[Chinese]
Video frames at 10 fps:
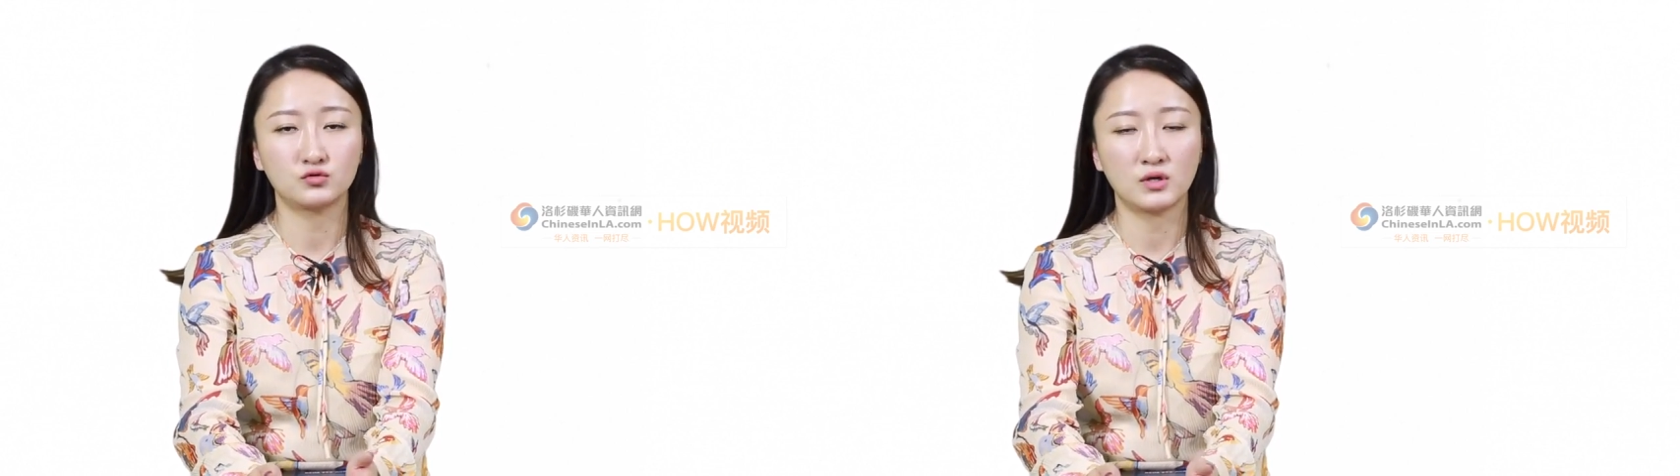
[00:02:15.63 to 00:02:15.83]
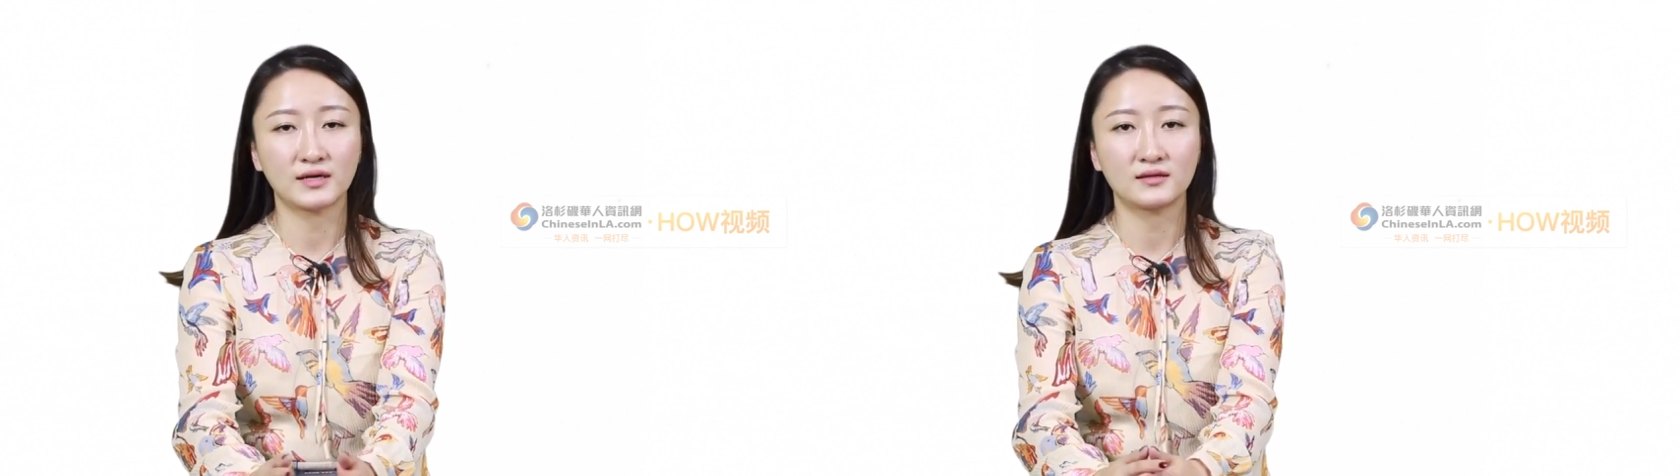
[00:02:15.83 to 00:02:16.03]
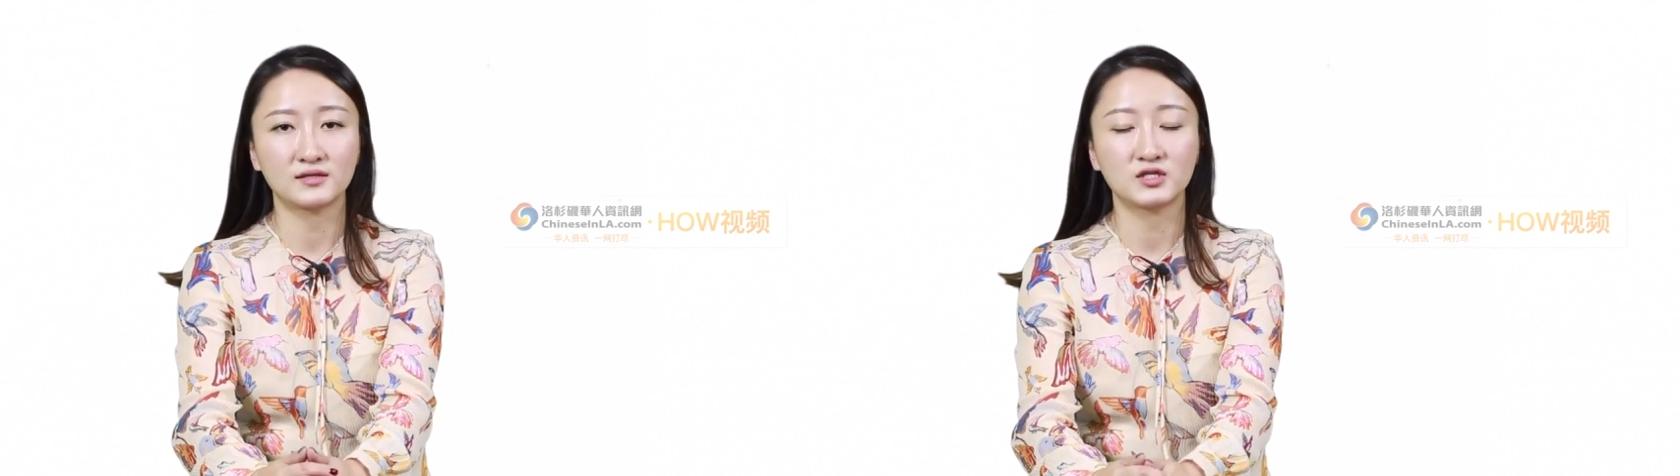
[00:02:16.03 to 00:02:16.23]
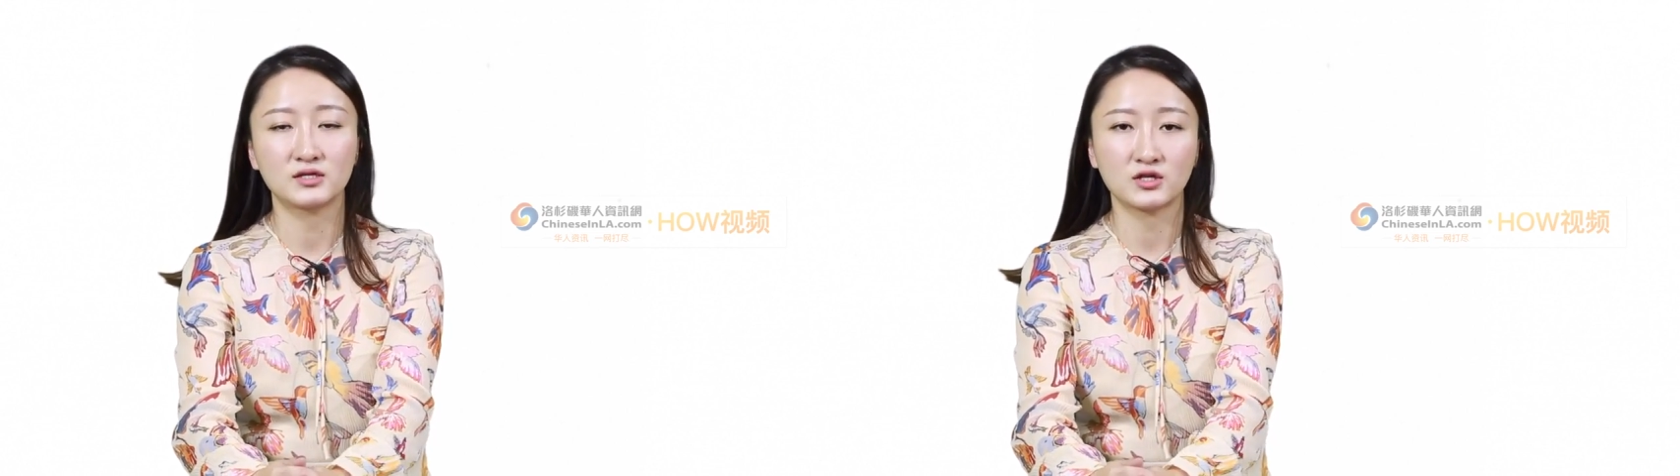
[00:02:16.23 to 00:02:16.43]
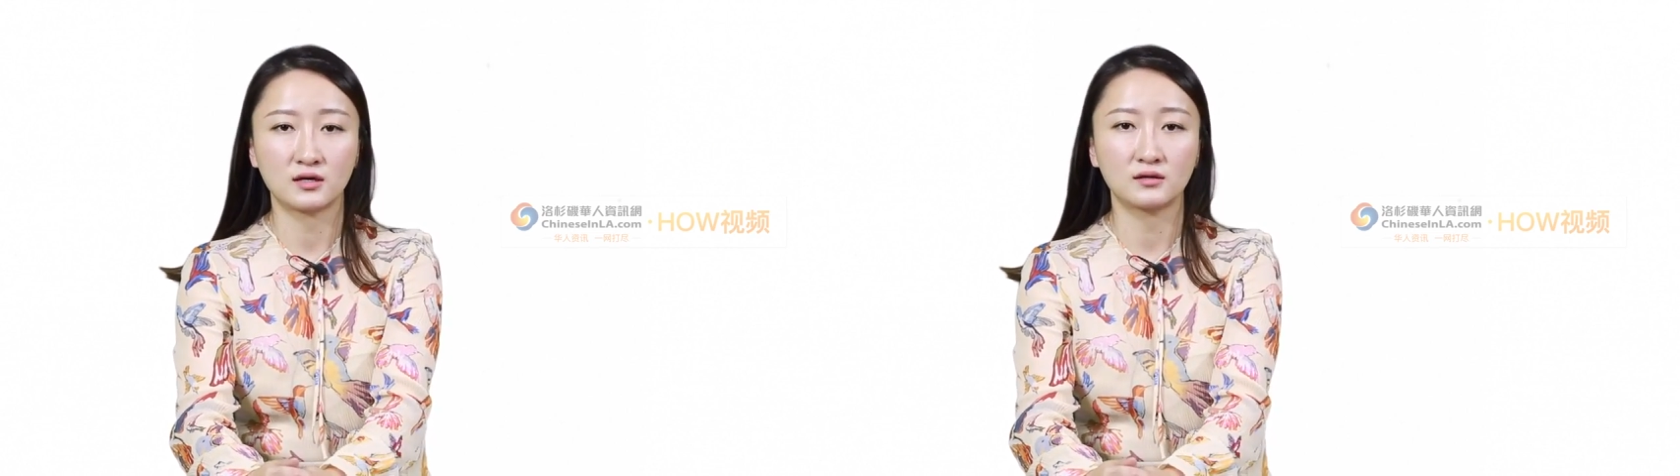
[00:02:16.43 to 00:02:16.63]
需要给
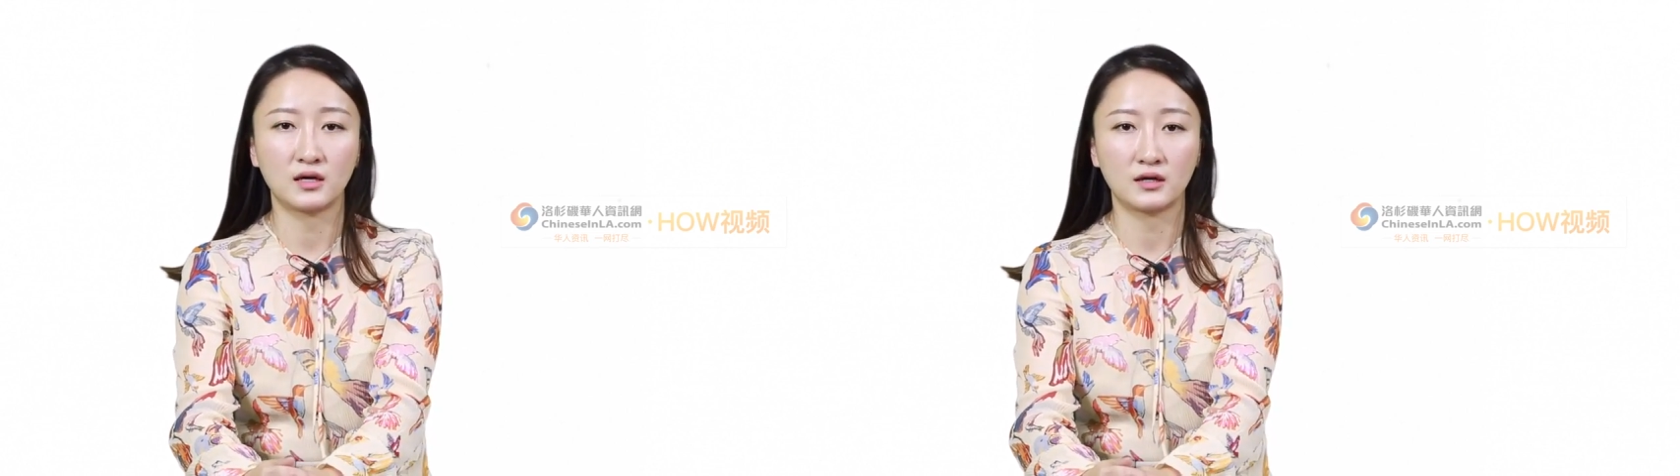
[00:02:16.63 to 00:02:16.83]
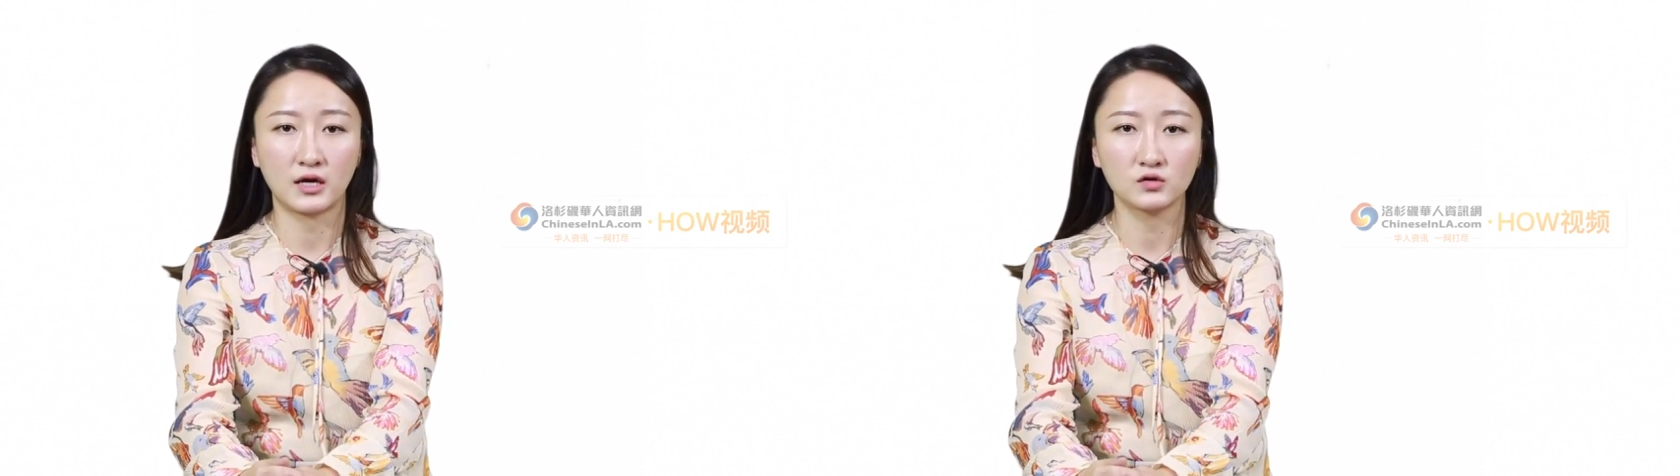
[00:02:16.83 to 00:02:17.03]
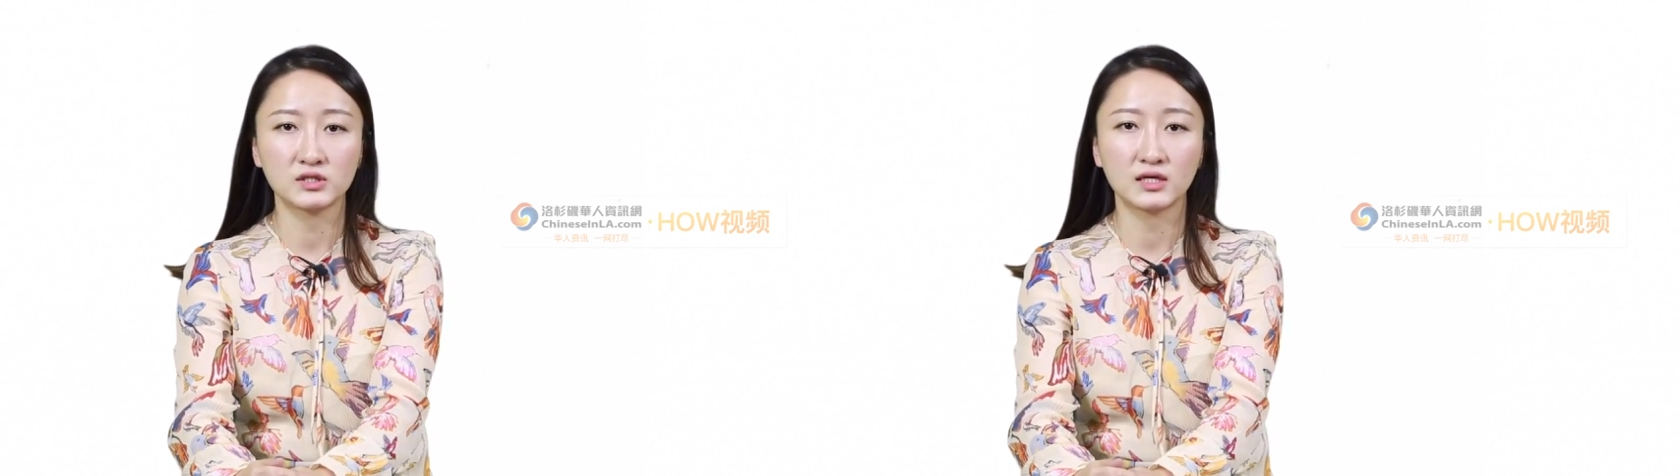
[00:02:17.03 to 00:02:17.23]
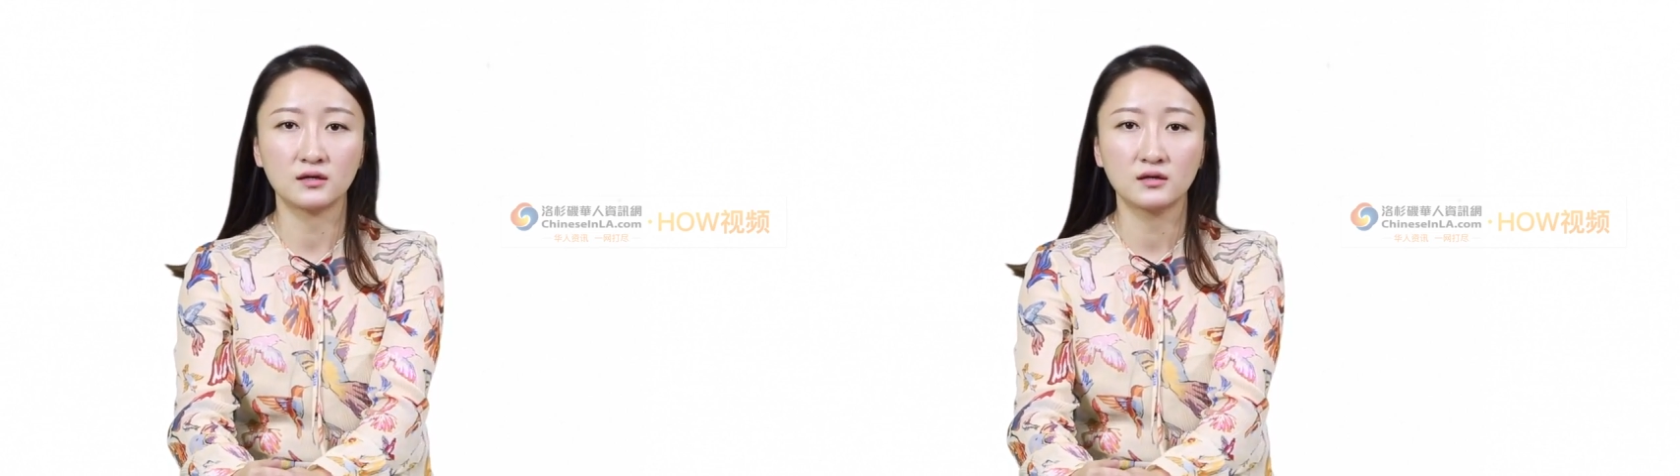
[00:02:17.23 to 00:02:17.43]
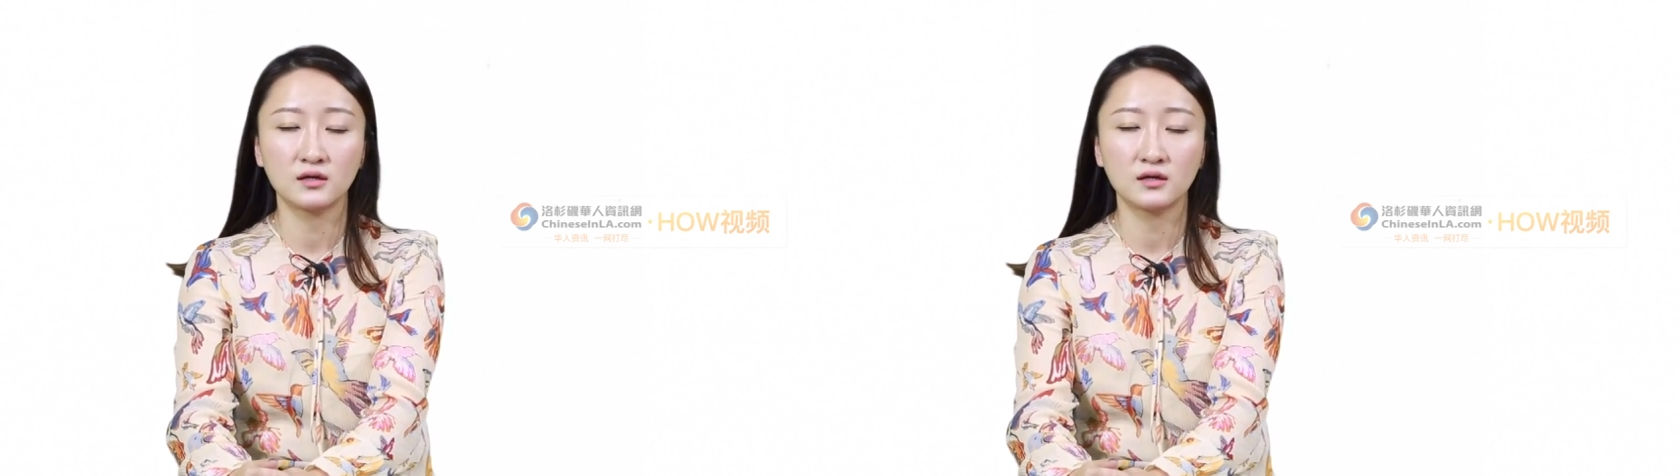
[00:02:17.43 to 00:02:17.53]
建商啊了解。